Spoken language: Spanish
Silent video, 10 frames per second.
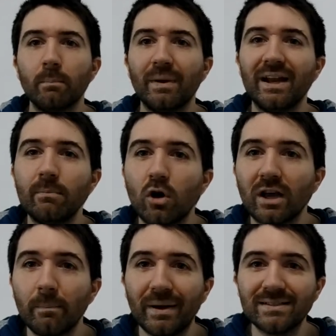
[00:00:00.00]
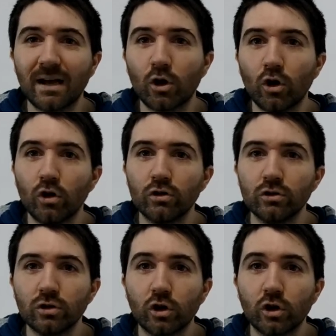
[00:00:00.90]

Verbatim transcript: Veremos qué pasa con,